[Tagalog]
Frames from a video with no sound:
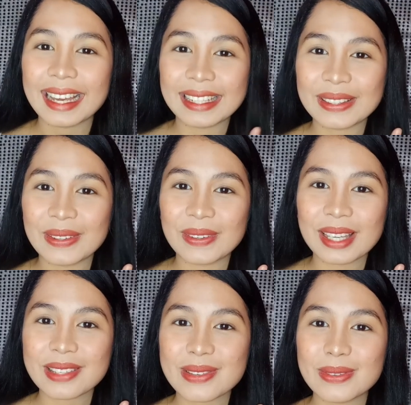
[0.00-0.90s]
Kaya ganito
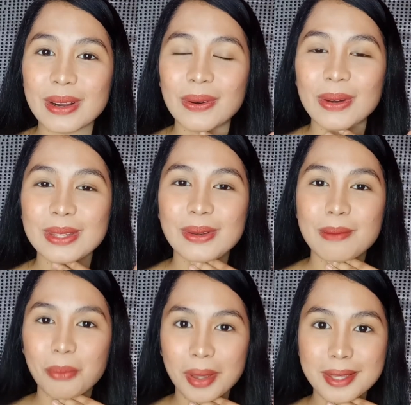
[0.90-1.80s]
yung itsura ko, hindi
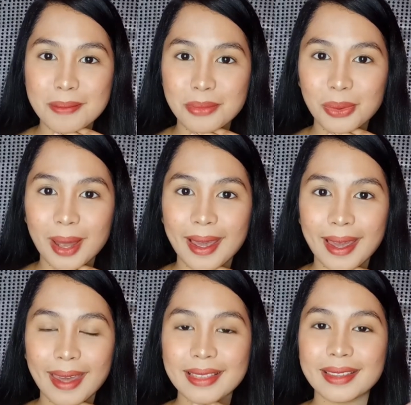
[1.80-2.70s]
ko na pwedeng
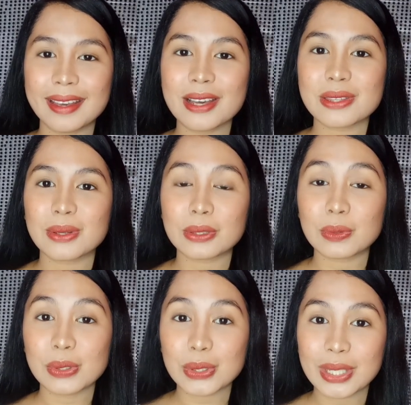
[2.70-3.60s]
burahin. So,
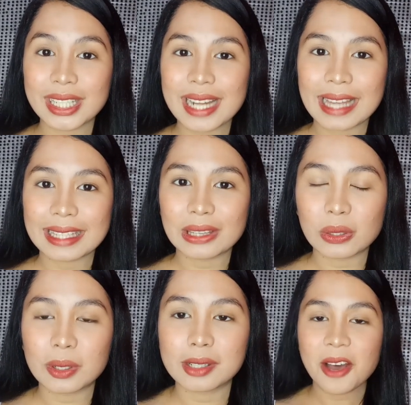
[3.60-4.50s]
ituloy-tuloy na
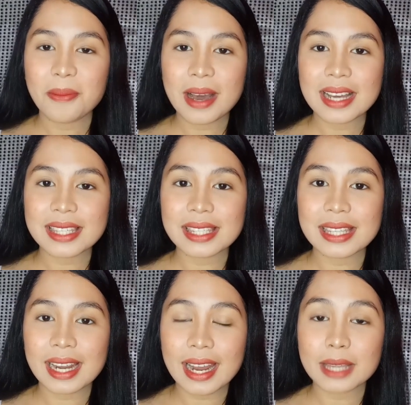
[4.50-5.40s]
natin to. Now, mga
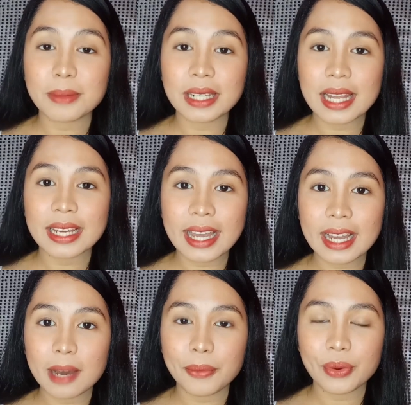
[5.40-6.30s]
sisterette,
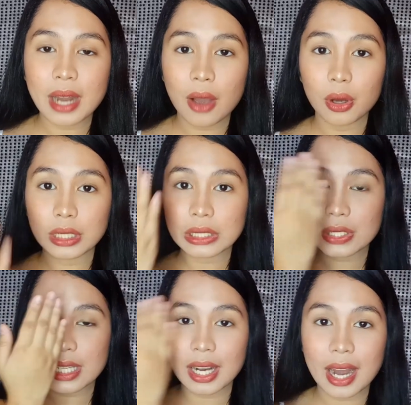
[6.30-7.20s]
maglalagay nga muna ako
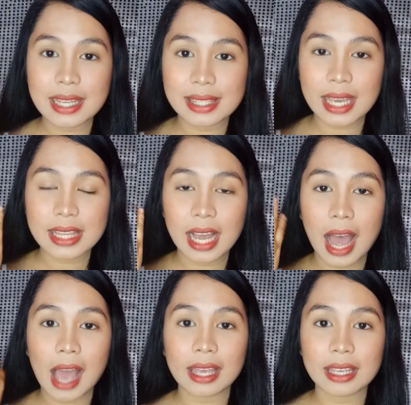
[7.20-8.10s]
dito sa right side
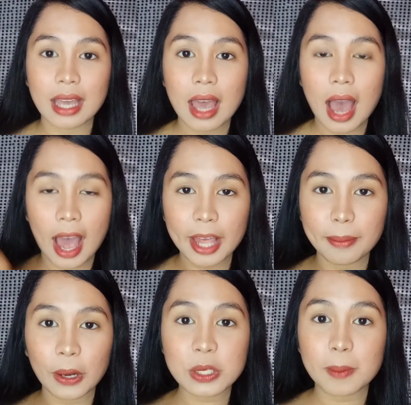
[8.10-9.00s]
ng aking
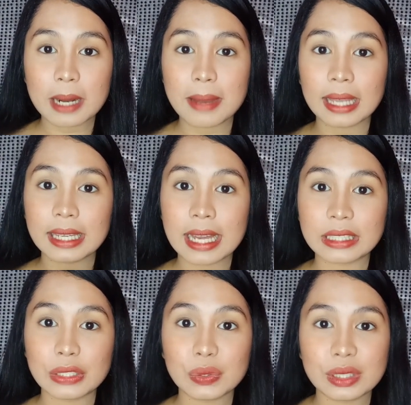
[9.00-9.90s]
eyebrows para makita
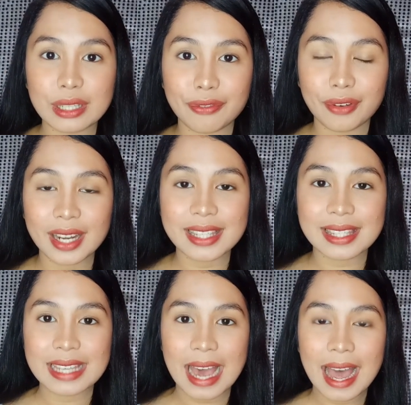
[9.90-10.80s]
natin yung
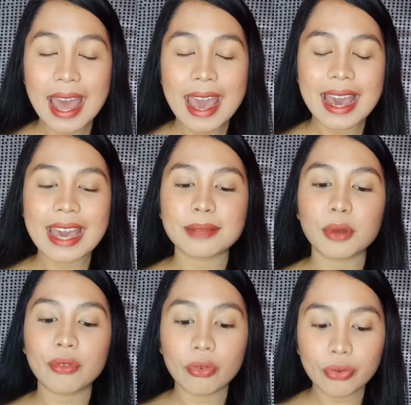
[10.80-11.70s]
difference niya.
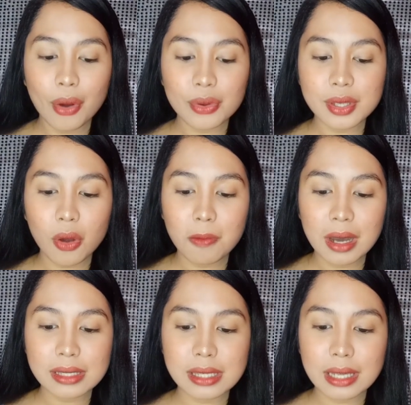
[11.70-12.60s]
And magfo-focus ako
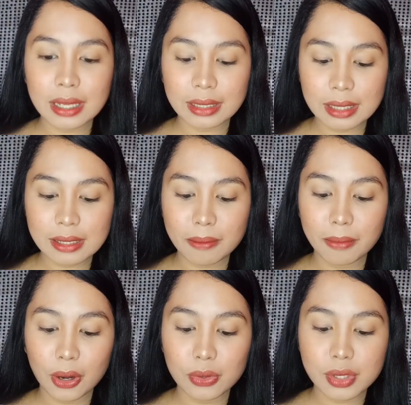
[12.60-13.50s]
mga sisterette kasi
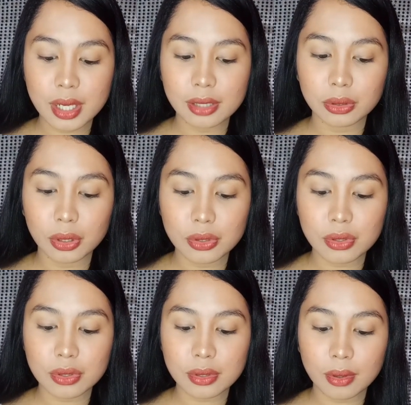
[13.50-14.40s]
brow gel to,
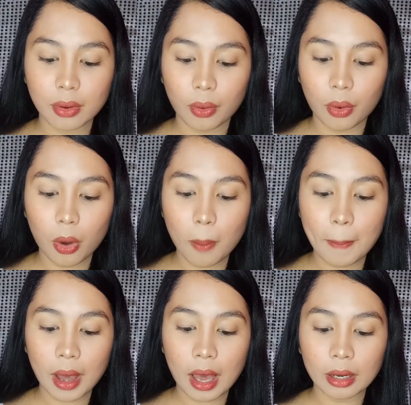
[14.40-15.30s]
just
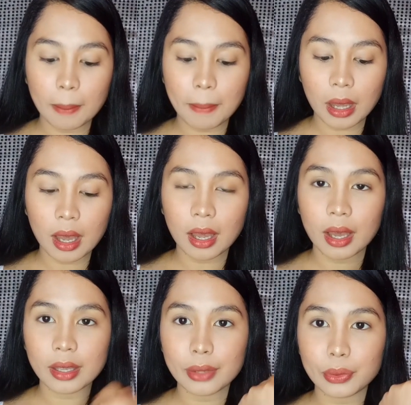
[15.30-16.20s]
ko, pakak na
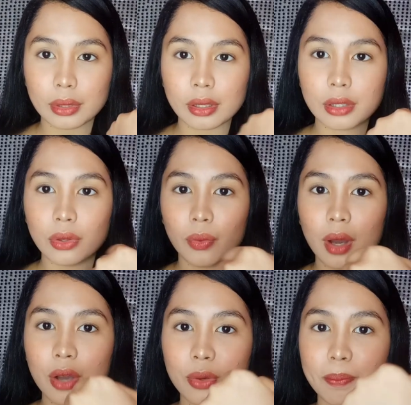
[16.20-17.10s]
pakak. Ayan, no, tingnan nyo
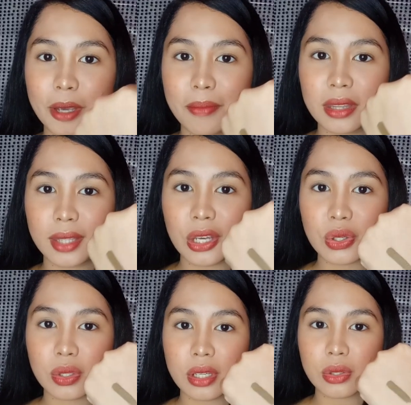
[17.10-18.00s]
nga yung
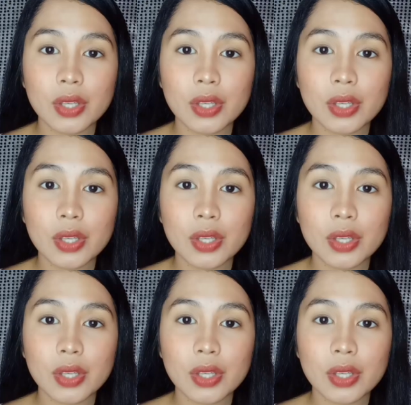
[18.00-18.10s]
pigmentation niya.